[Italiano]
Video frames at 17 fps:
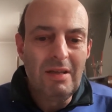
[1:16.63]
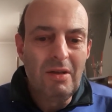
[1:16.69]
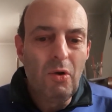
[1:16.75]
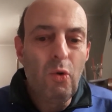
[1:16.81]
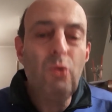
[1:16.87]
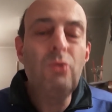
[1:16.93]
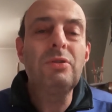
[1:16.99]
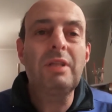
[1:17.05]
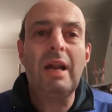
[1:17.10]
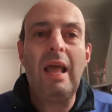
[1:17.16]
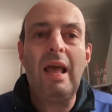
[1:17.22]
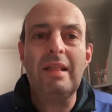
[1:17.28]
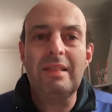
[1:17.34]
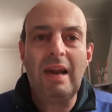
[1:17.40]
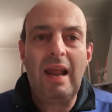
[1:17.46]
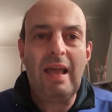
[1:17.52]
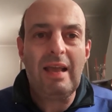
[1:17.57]
un
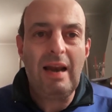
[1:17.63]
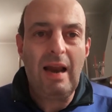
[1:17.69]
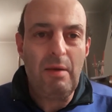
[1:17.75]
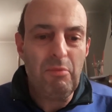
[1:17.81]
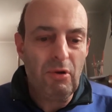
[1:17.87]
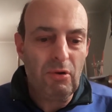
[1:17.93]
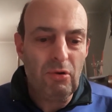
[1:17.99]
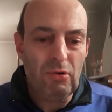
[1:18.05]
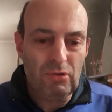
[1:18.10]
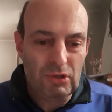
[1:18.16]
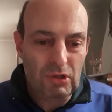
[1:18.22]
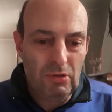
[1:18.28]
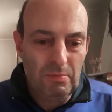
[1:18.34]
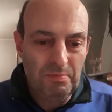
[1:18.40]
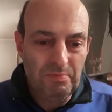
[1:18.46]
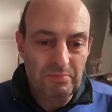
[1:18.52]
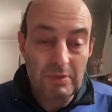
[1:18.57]
3-3
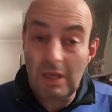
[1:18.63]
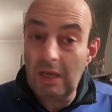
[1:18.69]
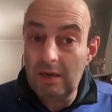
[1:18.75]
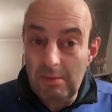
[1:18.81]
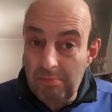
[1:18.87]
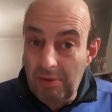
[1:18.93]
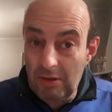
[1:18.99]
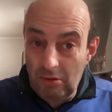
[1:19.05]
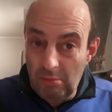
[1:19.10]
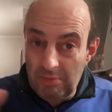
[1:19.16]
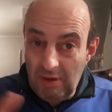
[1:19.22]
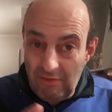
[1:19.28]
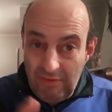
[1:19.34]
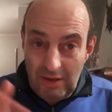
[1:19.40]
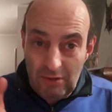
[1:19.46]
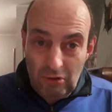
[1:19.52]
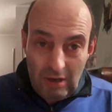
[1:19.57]
clamoroso, che ripeto mi ha
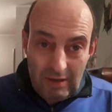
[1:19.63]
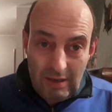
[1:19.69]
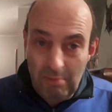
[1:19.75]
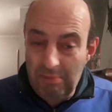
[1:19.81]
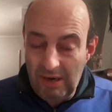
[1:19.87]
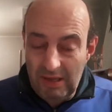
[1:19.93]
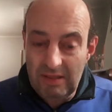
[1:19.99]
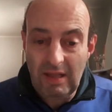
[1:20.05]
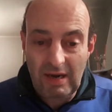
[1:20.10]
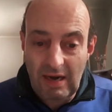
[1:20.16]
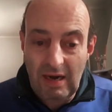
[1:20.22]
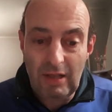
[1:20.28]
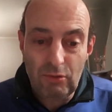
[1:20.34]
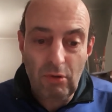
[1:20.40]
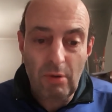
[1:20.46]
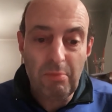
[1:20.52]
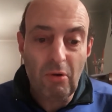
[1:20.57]
fatto anche prendere le
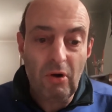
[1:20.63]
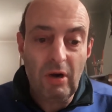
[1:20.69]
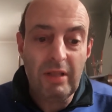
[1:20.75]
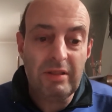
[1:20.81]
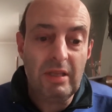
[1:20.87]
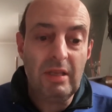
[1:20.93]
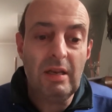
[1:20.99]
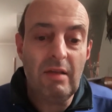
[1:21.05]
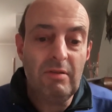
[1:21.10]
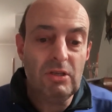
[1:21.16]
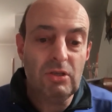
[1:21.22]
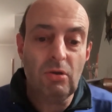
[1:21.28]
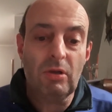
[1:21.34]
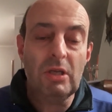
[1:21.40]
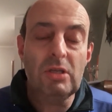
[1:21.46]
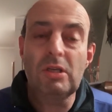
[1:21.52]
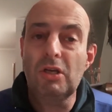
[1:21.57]
due bollettine
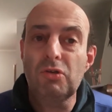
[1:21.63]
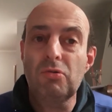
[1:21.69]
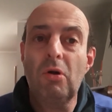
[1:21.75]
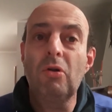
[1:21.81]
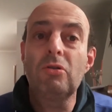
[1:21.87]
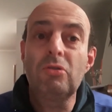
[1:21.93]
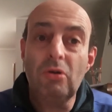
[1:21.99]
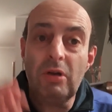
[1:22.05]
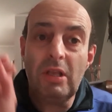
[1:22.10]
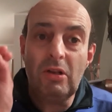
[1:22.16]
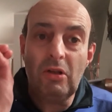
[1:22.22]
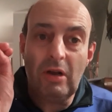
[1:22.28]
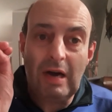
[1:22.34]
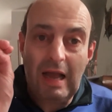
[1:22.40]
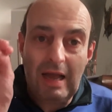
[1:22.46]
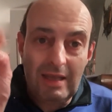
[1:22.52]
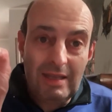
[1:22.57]
visto che Sassuolo Torino
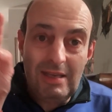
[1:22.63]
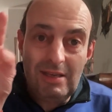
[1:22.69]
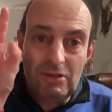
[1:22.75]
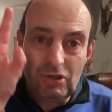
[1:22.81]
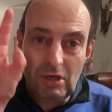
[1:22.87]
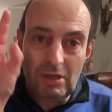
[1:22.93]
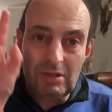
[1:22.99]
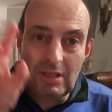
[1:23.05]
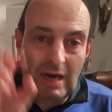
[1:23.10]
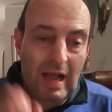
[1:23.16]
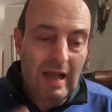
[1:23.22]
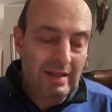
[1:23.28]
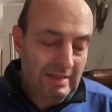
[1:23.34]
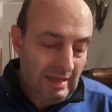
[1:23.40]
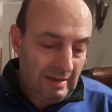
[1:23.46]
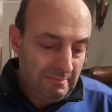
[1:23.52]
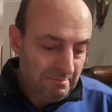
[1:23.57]
era
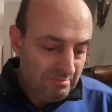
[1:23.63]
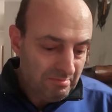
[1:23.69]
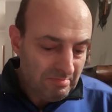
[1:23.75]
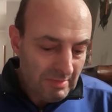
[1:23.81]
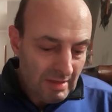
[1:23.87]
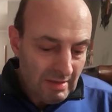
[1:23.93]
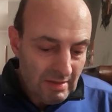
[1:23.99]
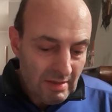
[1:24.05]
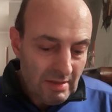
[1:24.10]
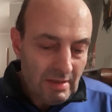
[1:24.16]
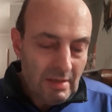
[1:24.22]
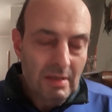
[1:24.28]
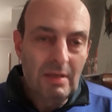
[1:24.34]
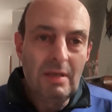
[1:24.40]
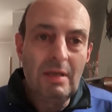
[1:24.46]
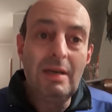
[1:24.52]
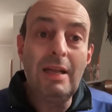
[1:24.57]
incentrata
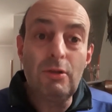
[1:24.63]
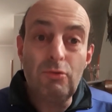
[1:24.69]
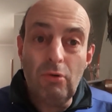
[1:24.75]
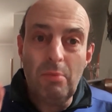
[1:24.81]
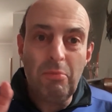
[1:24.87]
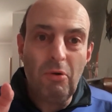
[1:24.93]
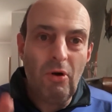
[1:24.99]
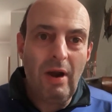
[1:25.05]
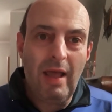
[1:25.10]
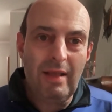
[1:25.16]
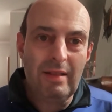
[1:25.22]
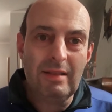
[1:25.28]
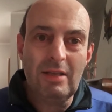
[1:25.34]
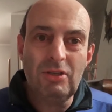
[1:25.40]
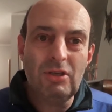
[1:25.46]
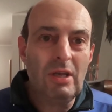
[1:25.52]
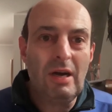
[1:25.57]
le due
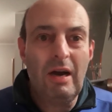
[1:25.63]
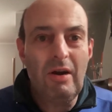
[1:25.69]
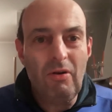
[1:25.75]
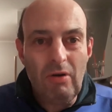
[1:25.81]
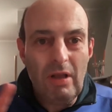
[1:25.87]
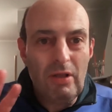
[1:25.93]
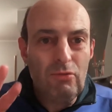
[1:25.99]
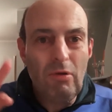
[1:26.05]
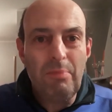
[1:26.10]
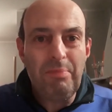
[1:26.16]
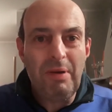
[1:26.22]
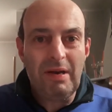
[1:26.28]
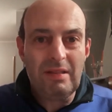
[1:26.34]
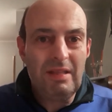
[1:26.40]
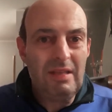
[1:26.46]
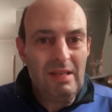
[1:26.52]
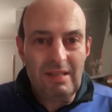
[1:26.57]
bollette c'erano le due
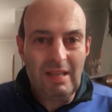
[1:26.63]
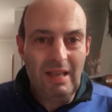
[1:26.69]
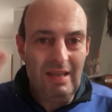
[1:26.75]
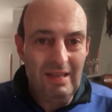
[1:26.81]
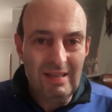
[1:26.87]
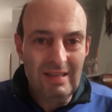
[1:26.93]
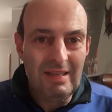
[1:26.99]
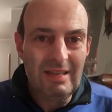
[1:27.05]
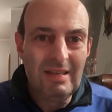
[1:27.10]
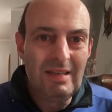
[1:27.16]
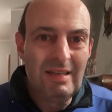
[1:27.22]
partite